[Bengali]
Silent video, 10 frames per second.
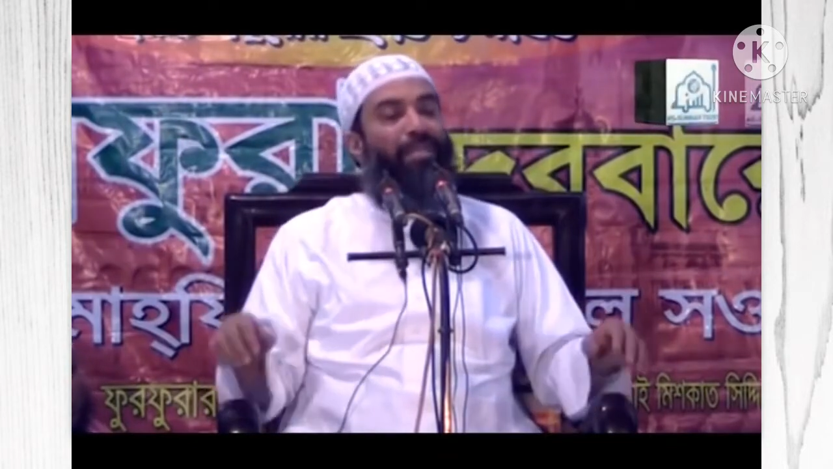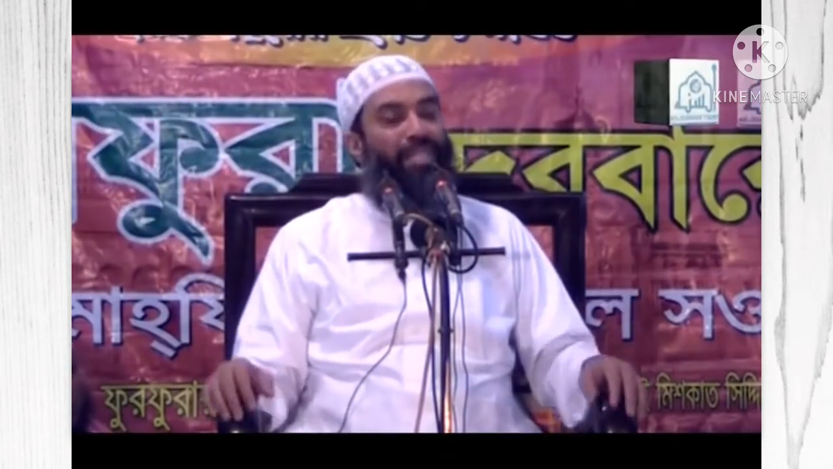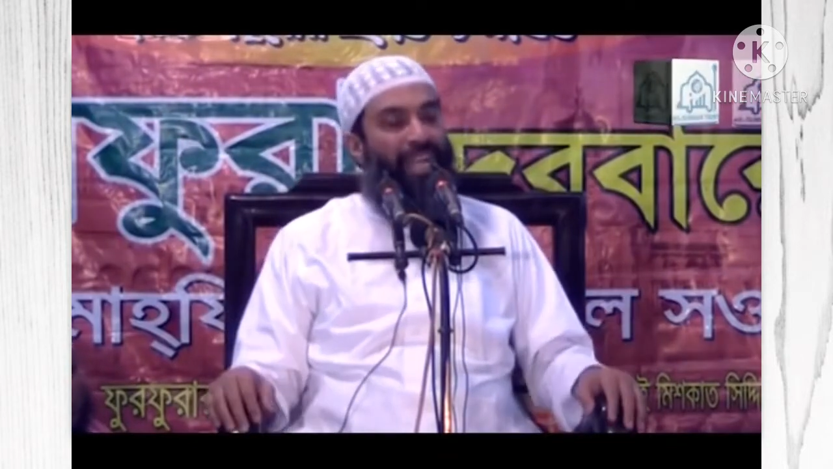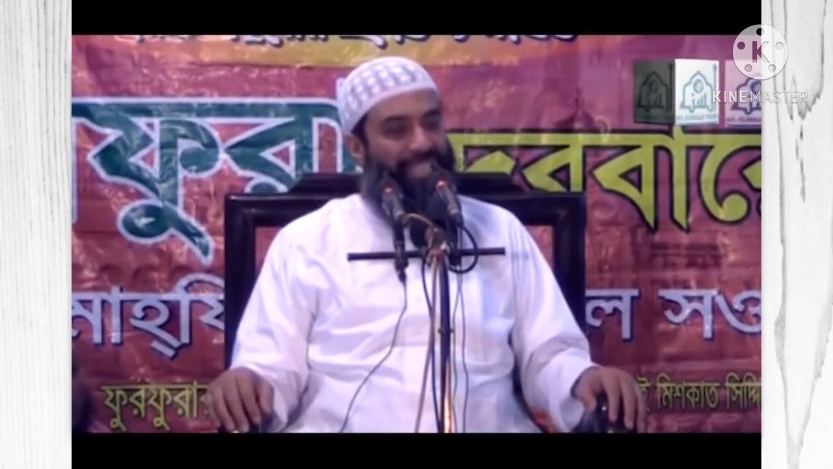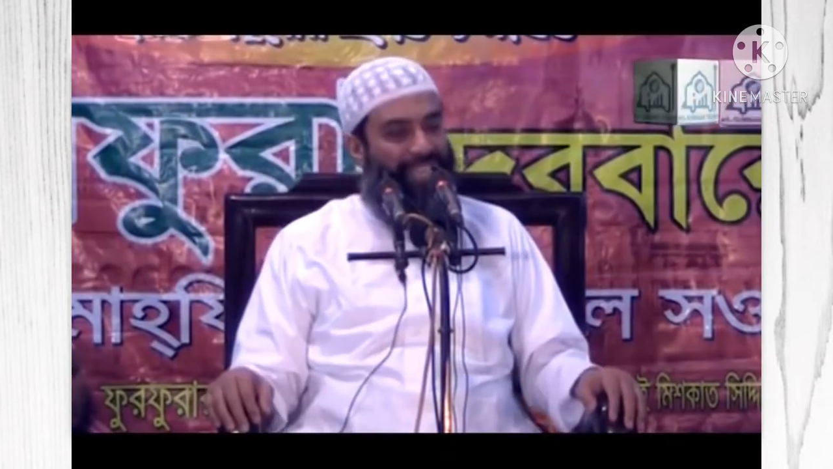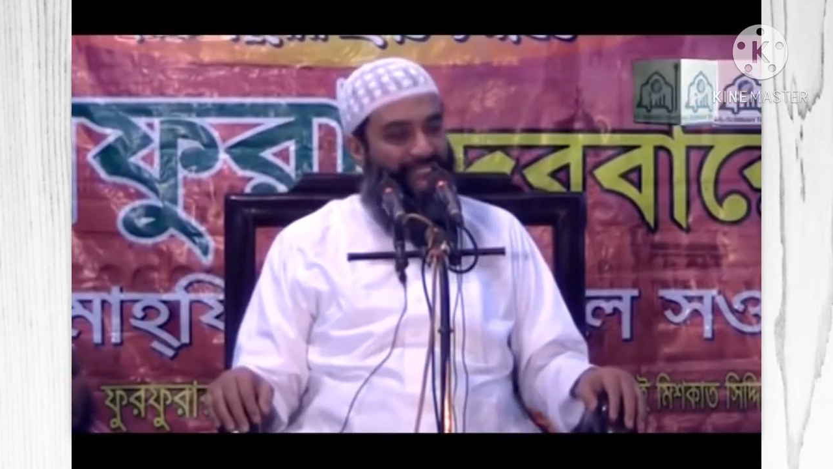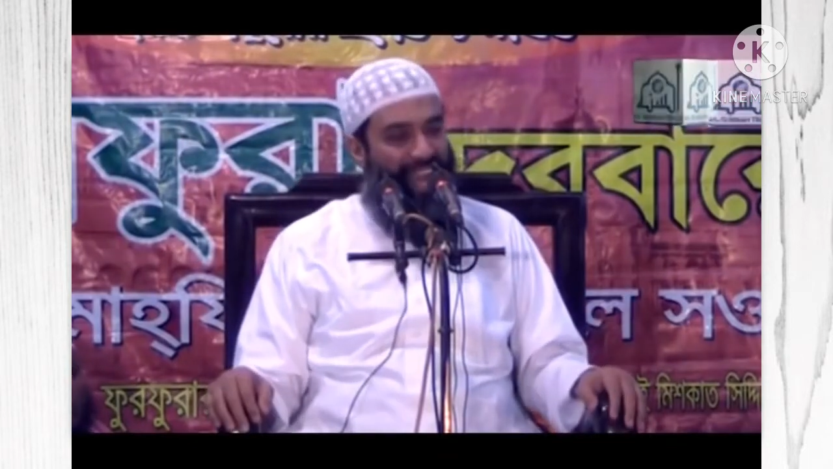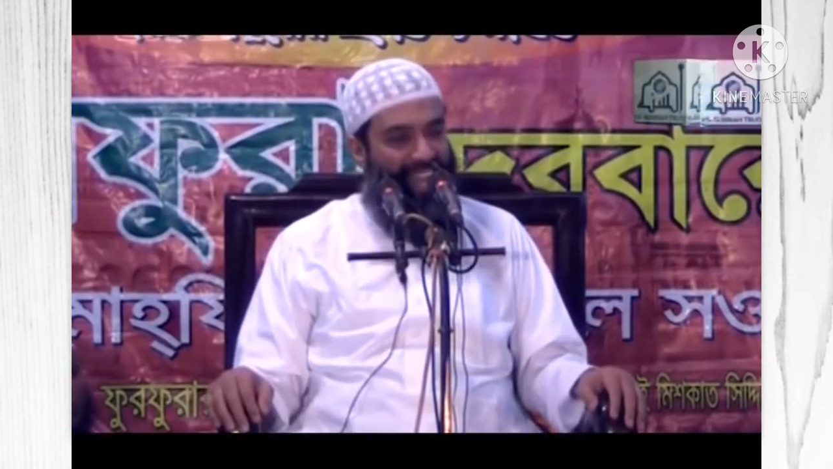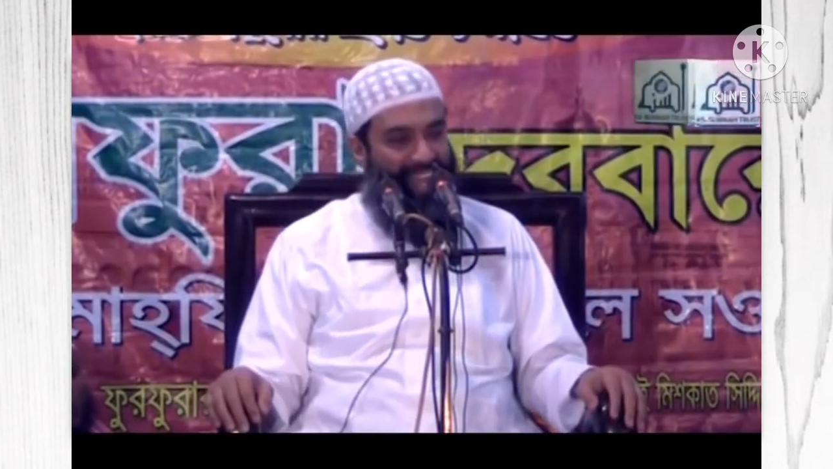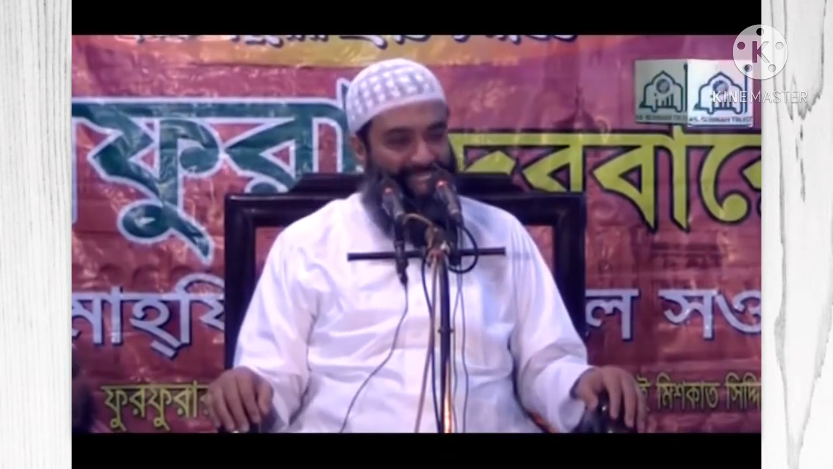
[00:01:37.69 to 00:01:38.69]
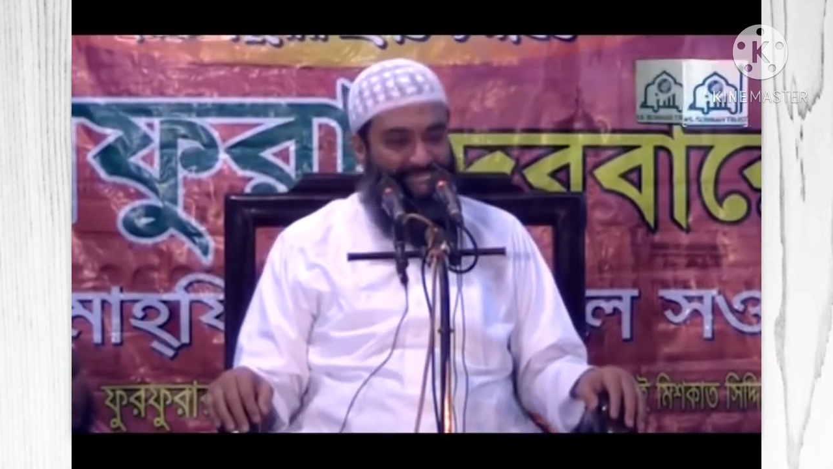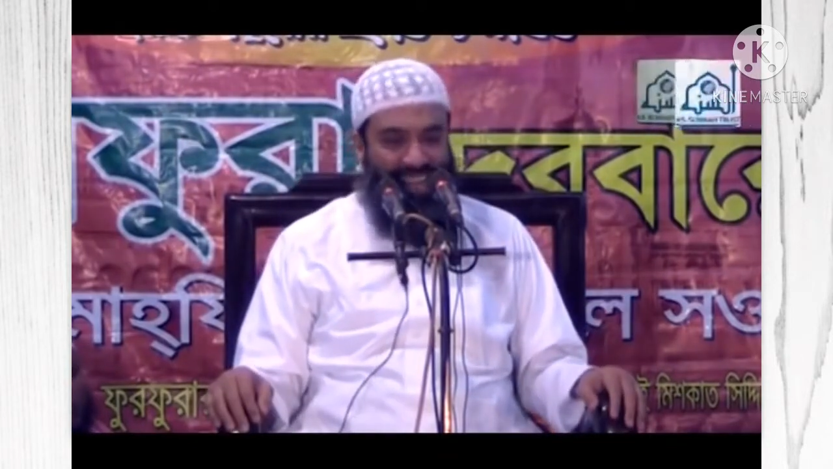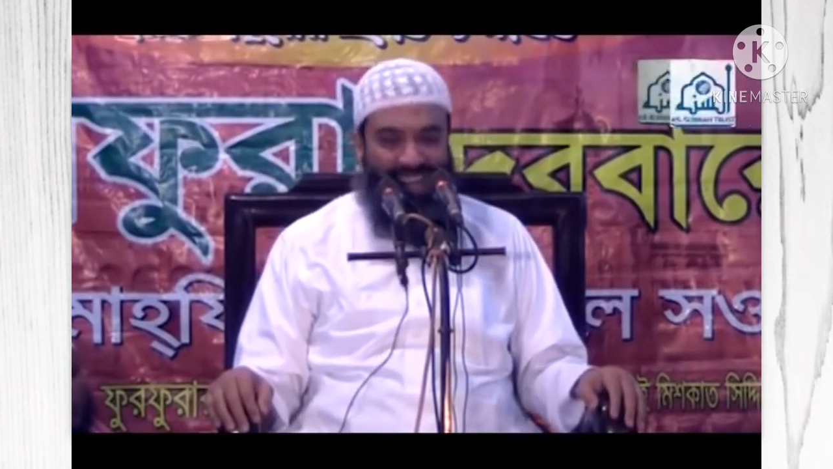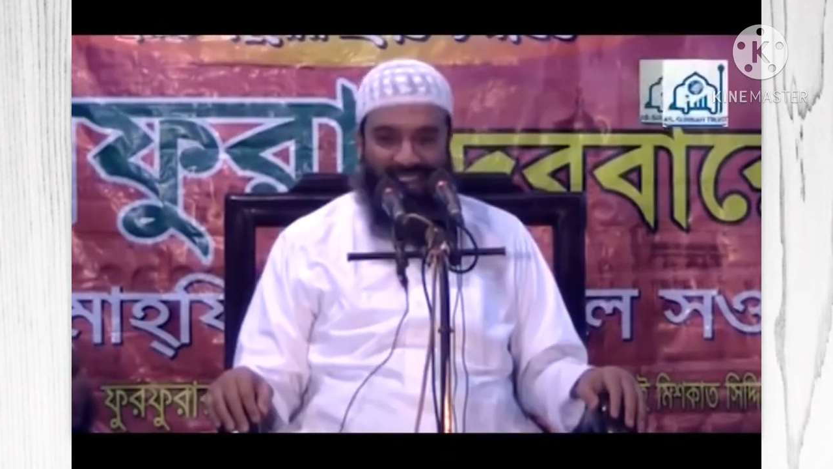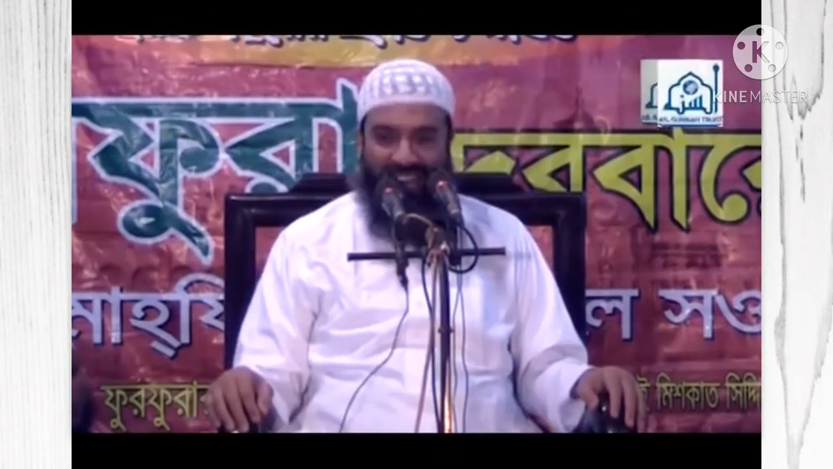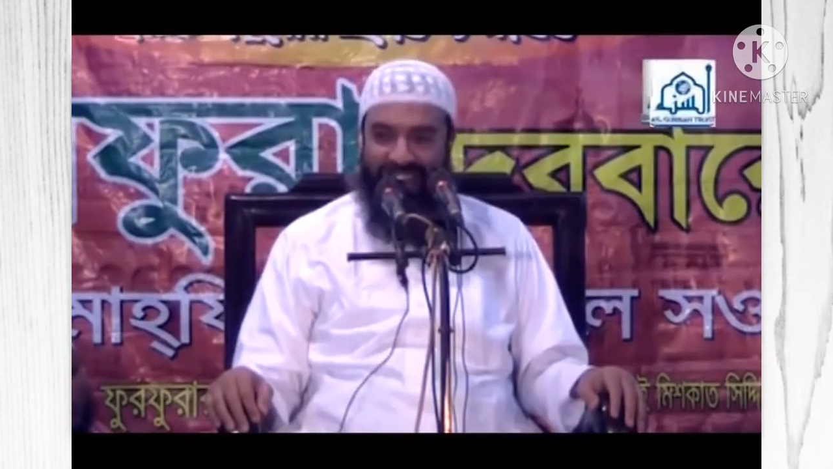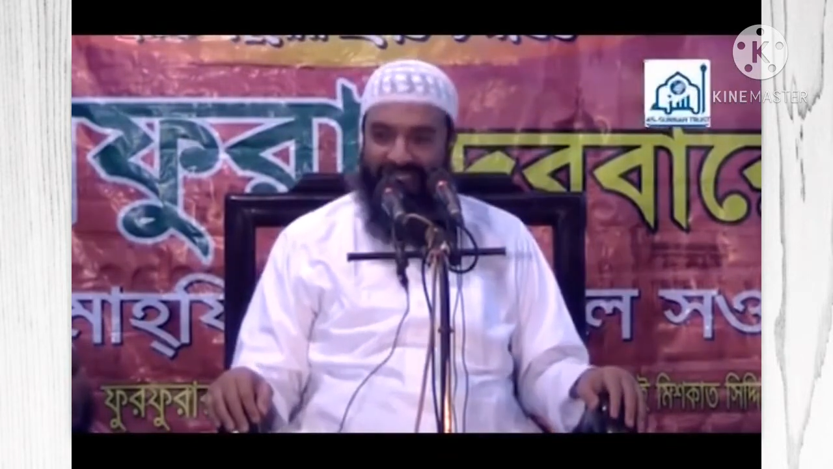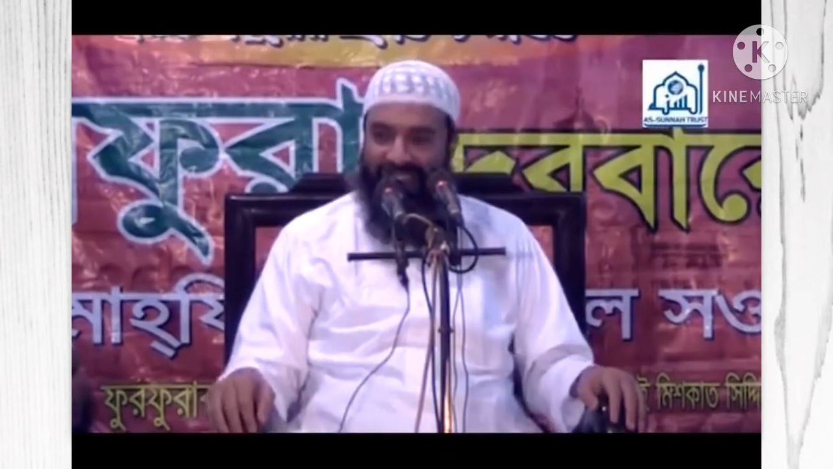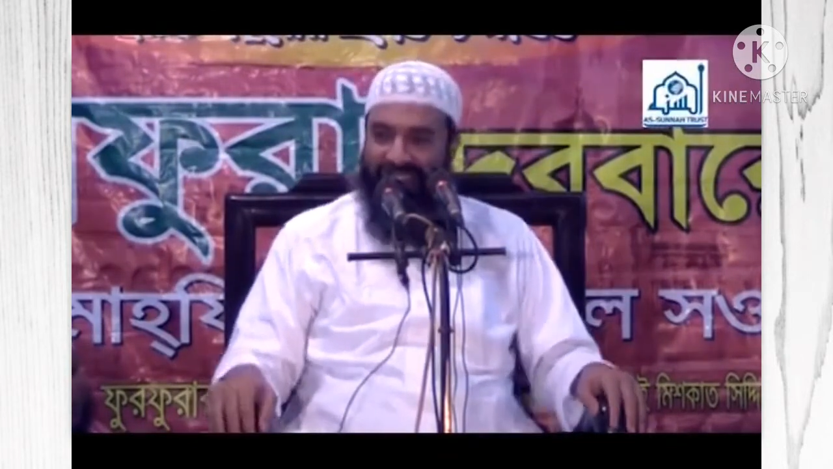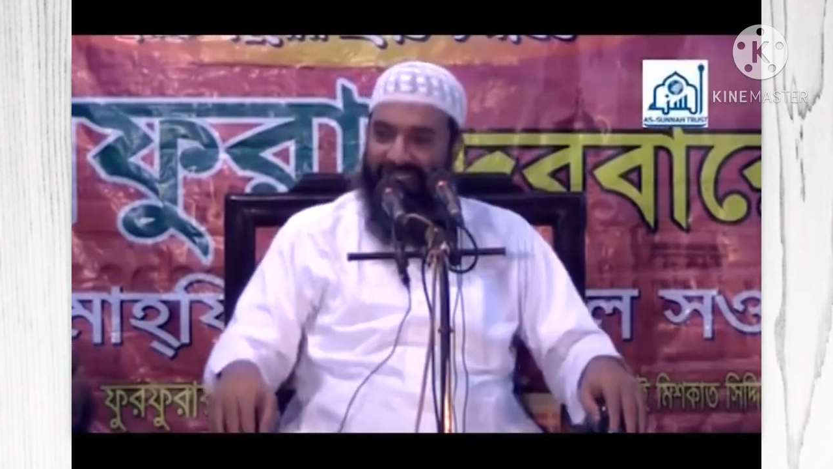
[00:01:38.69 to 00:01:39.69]
বিশ্বাসটা
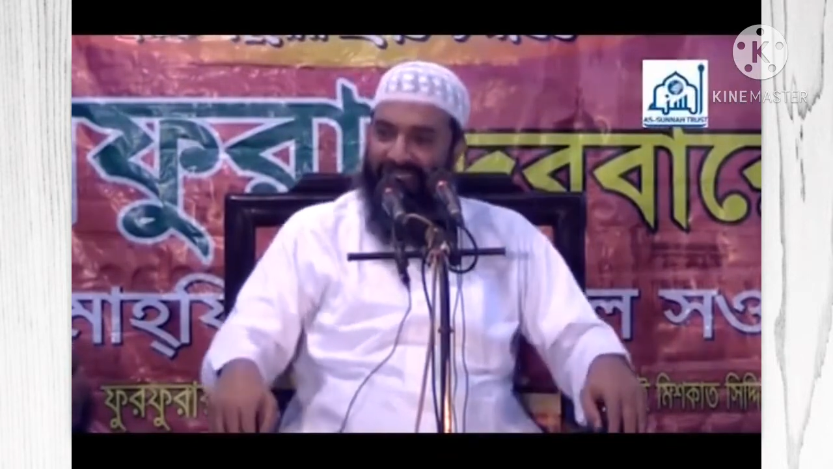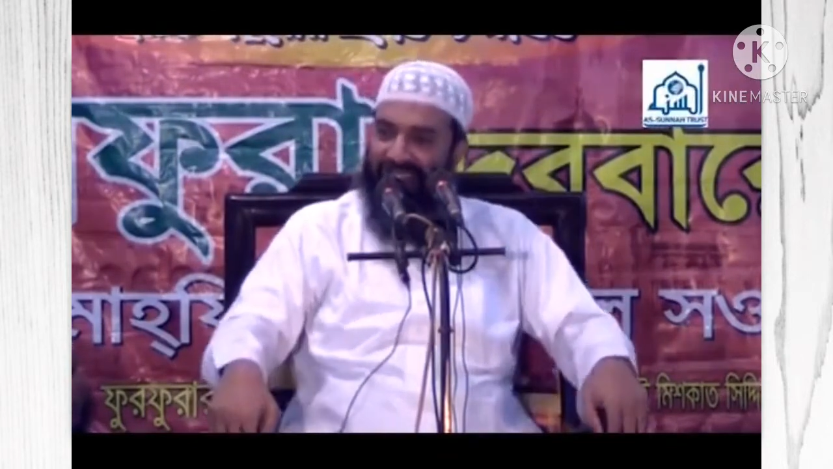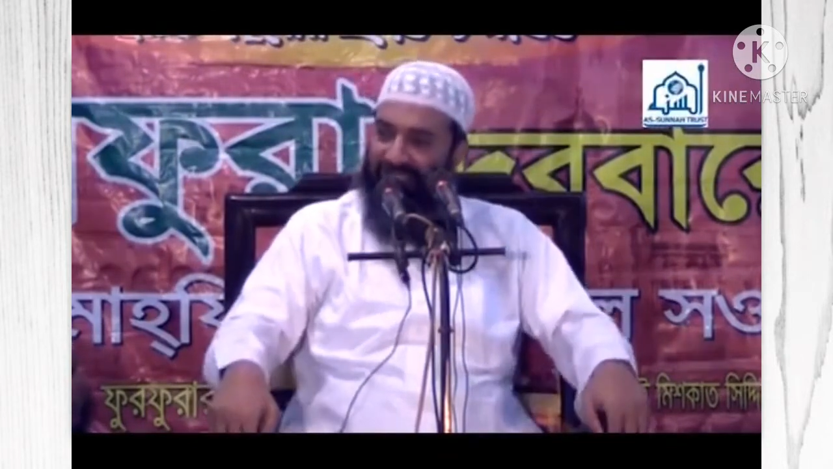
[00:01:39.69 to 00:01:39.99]
এটা